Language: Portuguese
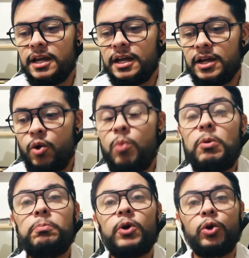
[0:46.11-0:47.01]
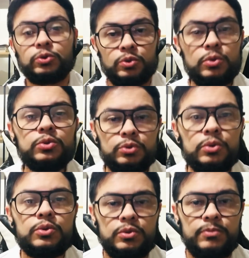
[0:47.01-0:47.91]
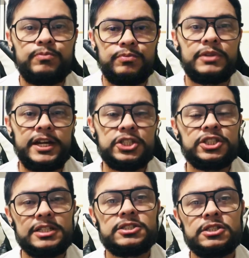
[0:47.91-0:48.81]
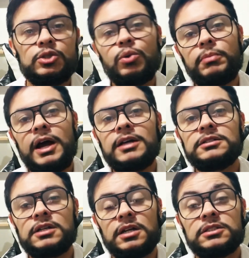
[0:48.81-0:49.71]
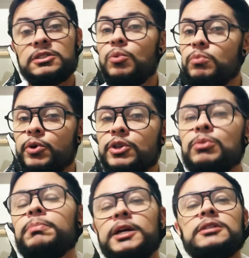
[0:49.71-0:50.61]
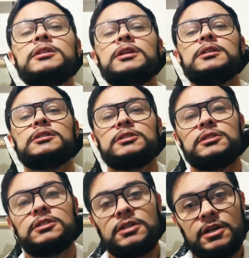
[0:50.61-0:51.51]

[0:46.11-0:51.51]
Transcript: é, como produto desta sintomática, são muito pertinentes.